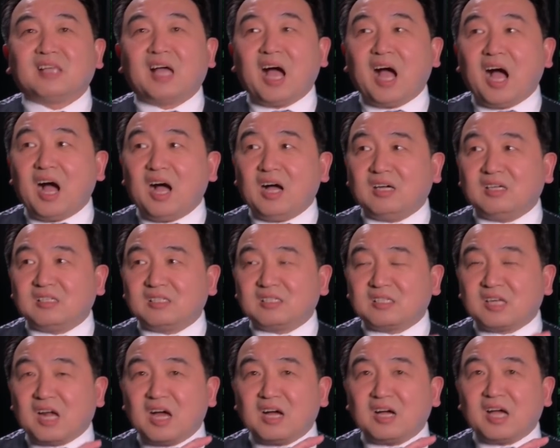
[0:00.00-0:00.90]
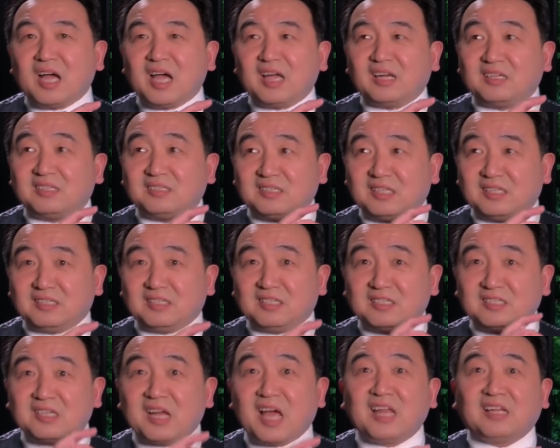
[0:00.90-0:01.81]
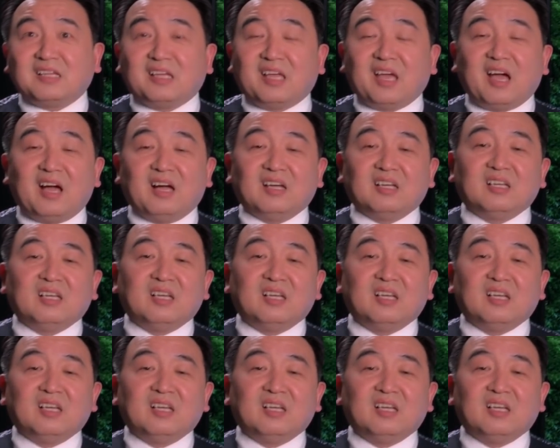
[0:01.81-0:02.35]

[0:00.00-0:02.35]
啊，伤害了人的善良，